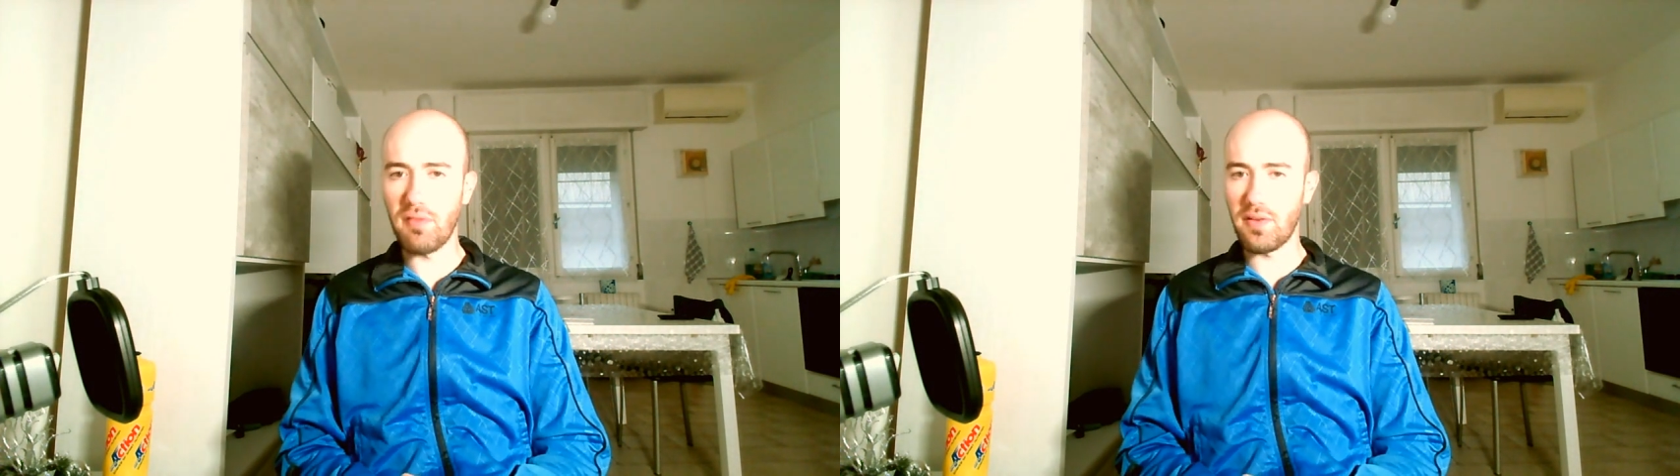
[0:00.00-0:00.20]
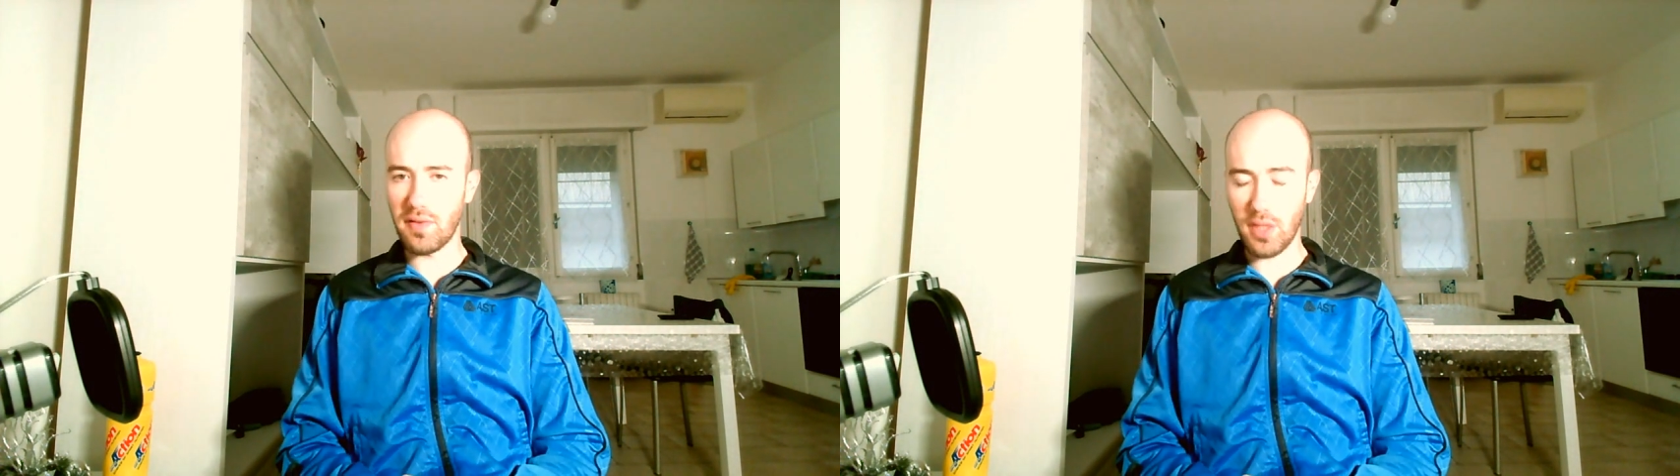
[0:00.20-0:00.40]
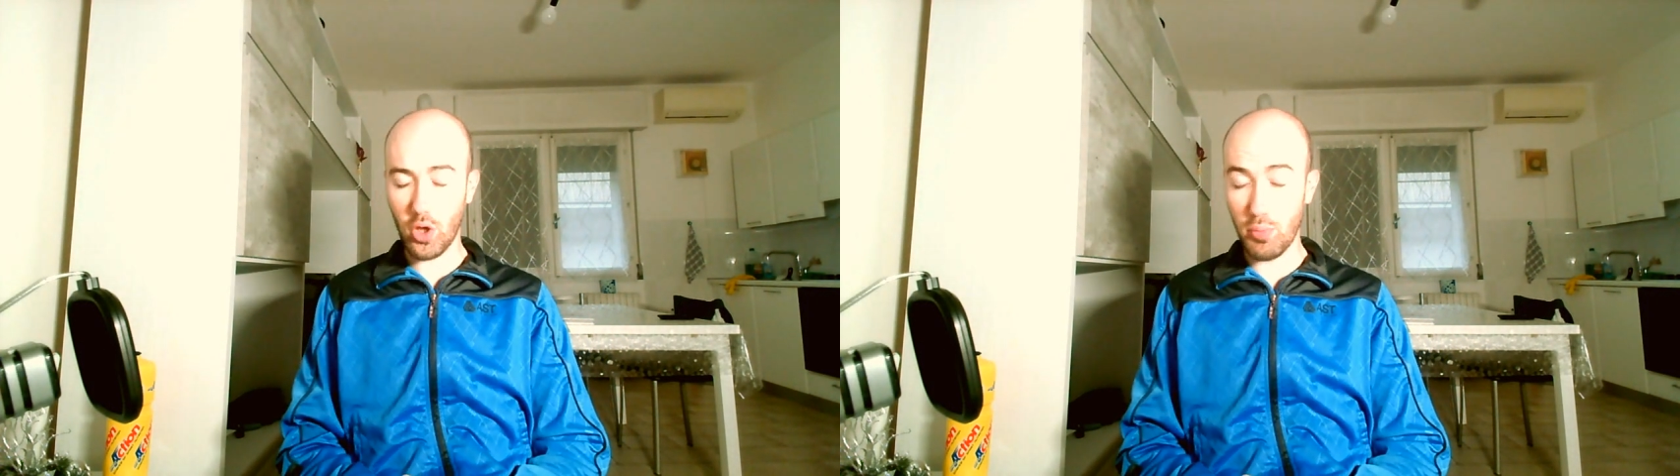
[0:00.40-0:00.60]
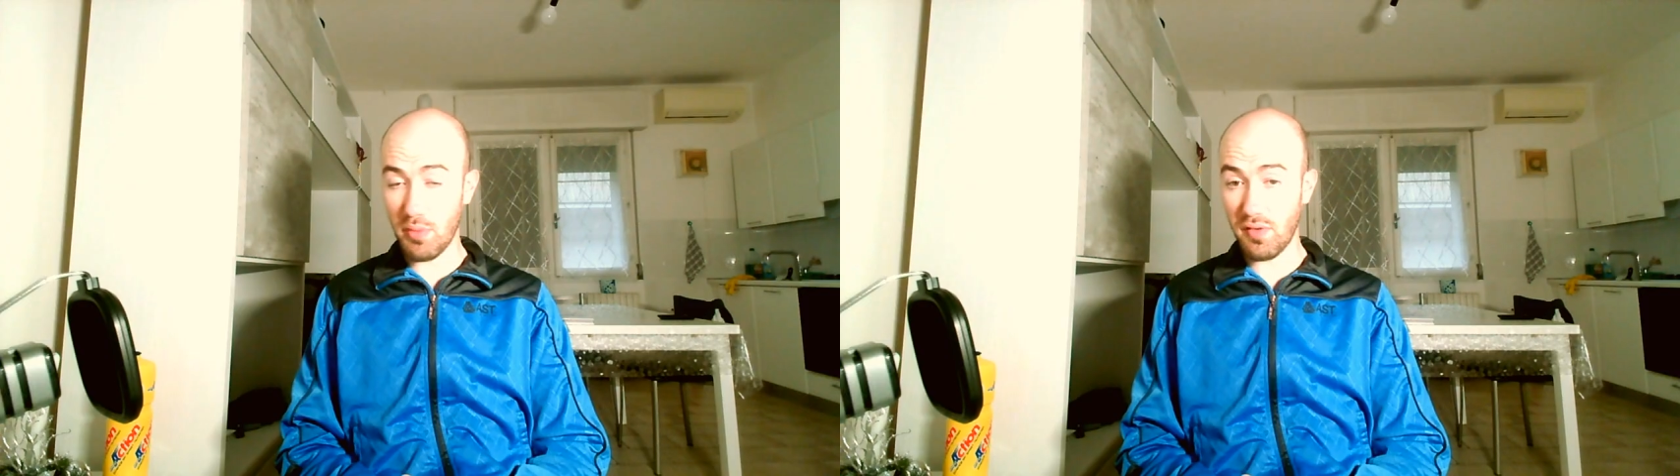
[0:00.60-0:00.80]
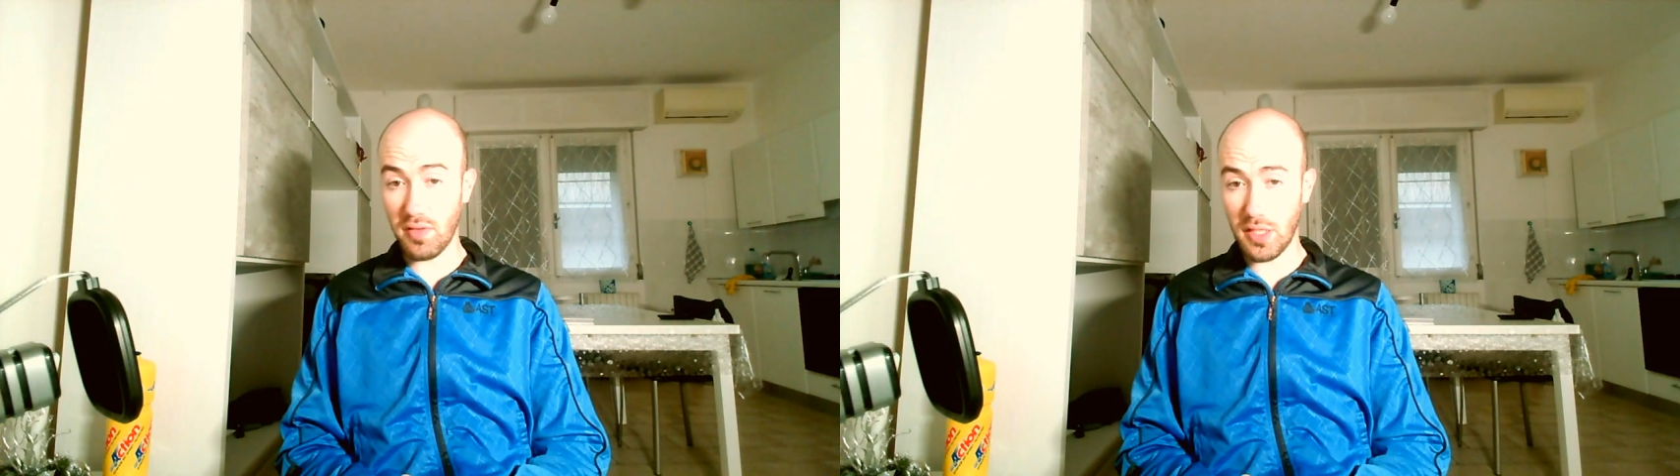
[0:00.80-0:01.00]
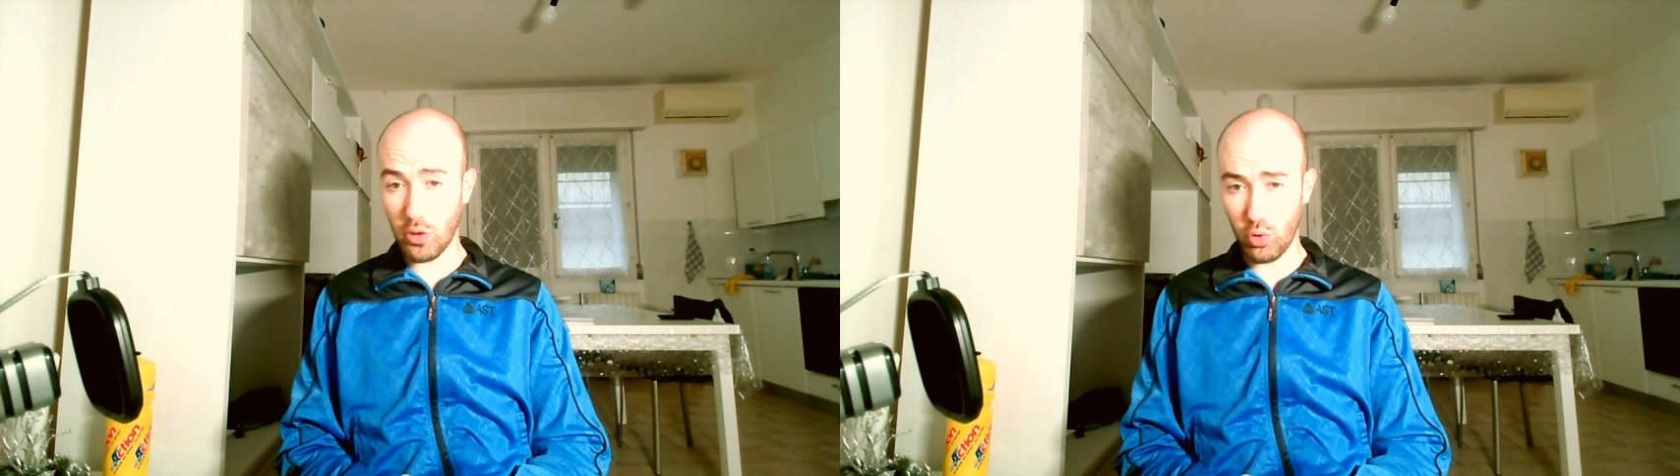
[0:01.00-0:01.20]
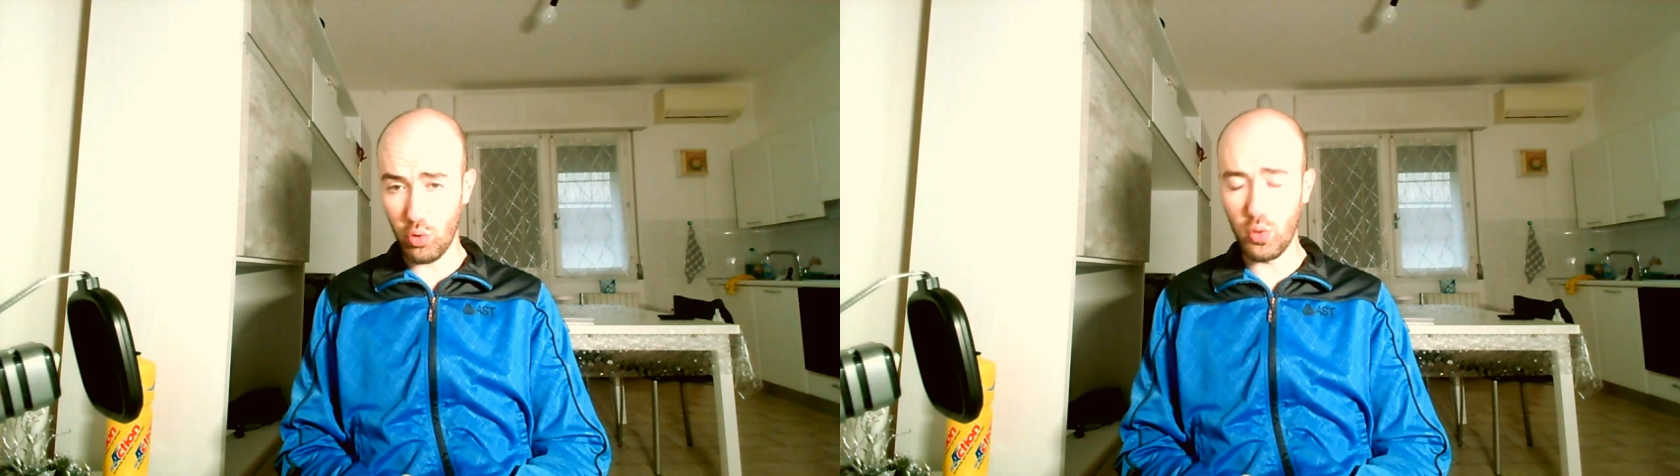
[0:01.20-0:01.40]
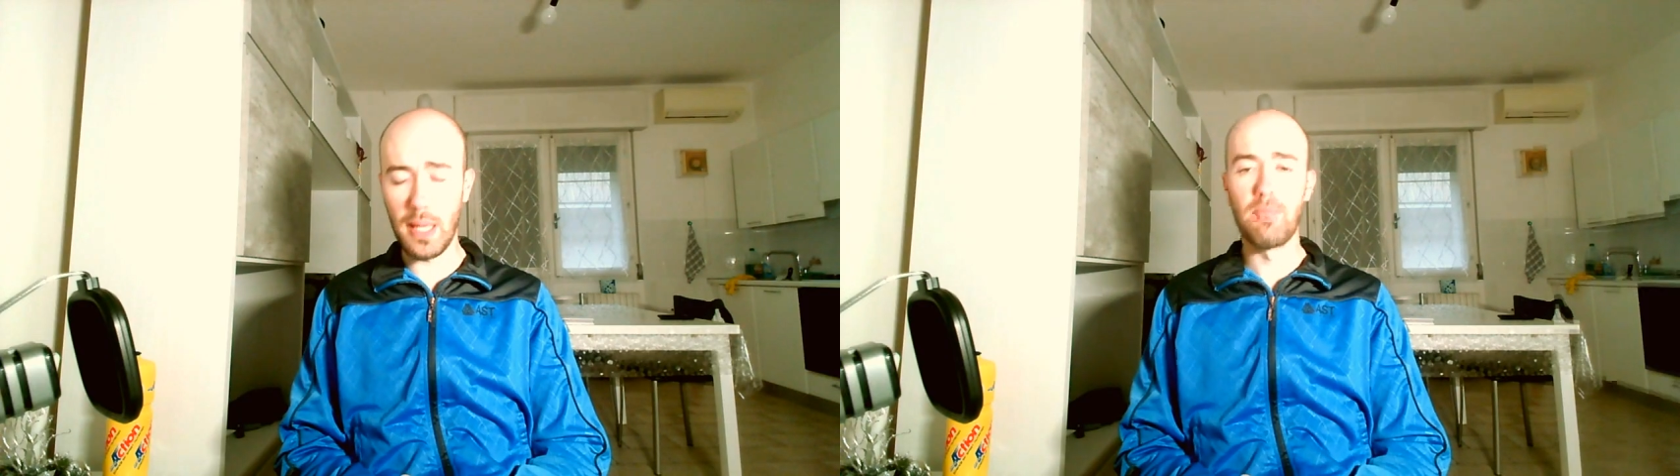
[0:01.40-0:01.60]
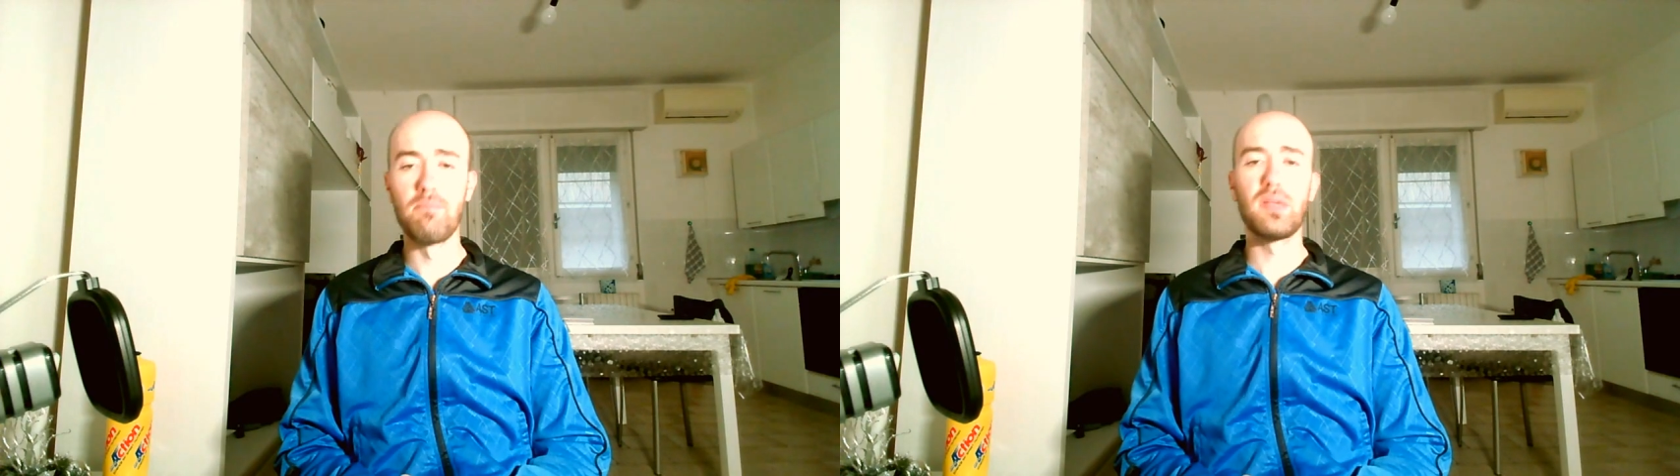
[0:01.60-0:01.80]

ave- come aveva detto lui,